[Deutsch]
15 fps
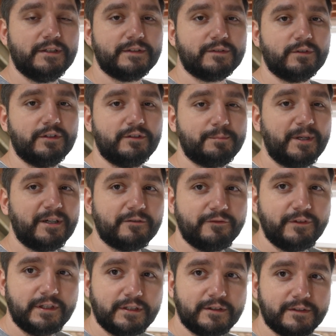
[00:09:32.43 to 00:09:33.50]
also die
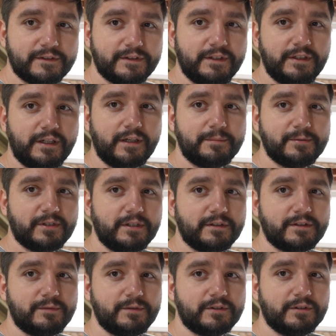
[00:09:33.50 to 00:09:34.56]
Sparrenfelder ist hier der
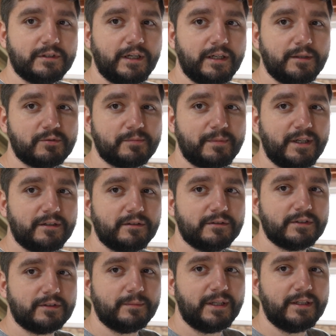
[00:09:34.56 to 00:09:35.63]
Abstand zwischen einem Sparren
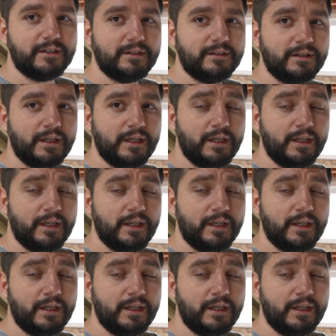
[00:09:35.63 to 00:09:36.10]
zum anderen.